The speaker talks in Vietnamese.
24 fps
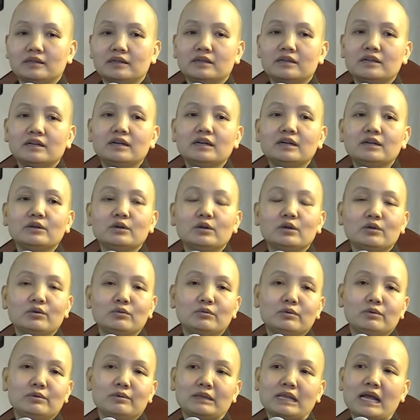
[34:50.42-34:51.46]
Thế cho nên
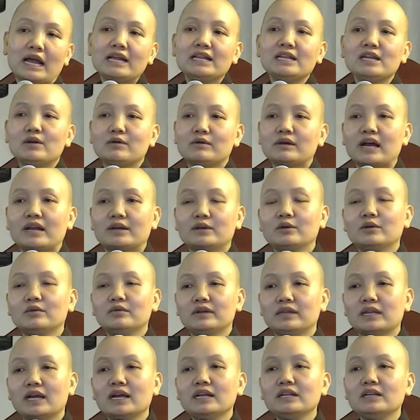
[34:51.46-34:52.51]
người, người thấy nhiều cảnh, quý
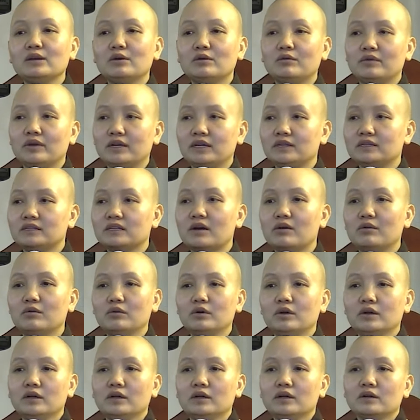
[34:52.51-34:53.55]
vị thấy nhiều vị
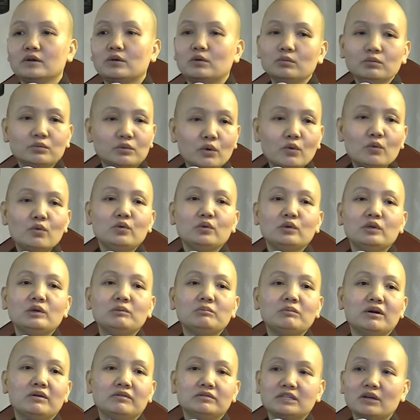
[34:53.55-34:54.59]
sau cũng tu
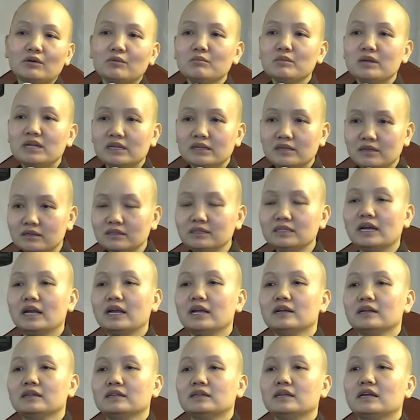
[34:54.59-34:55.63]
nhưng mà sau bị dữ
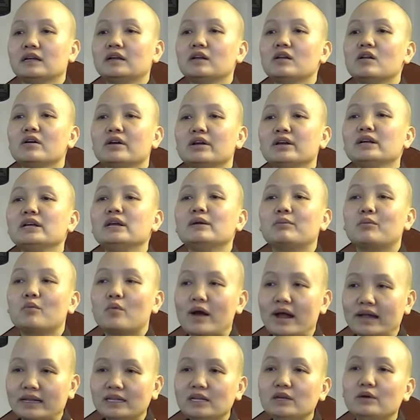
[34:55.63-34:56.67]
vậy, thì cái đó cái nghiệp
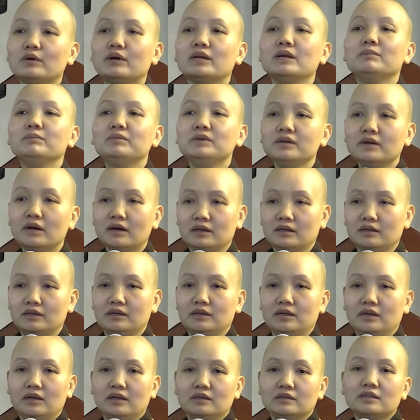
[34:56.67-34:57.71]
quả nhiều kiếp trước,
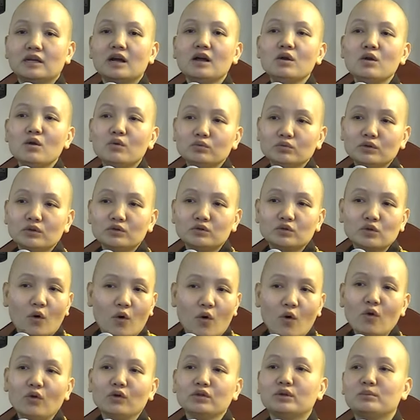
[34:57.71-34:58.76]
tới lúc nó
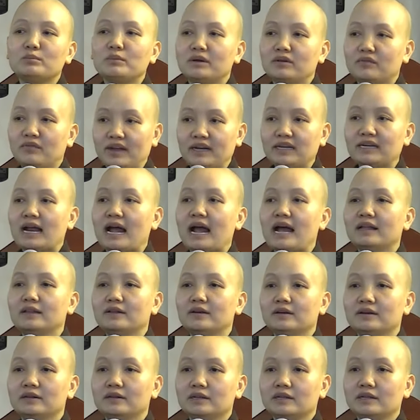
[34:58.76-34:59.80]
trổ thì mình phải trả.
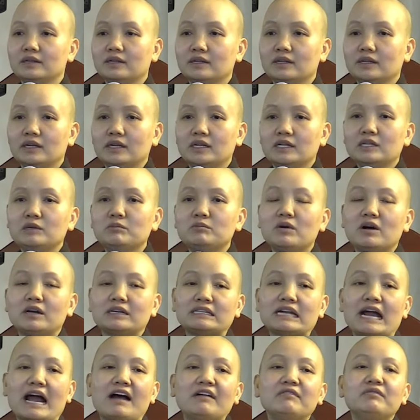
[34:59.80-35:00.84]
Nhưng
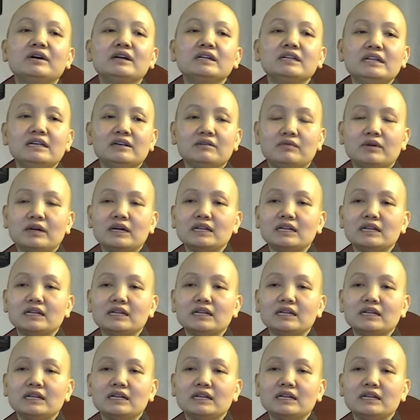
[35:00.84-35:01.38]
mà trả với gì?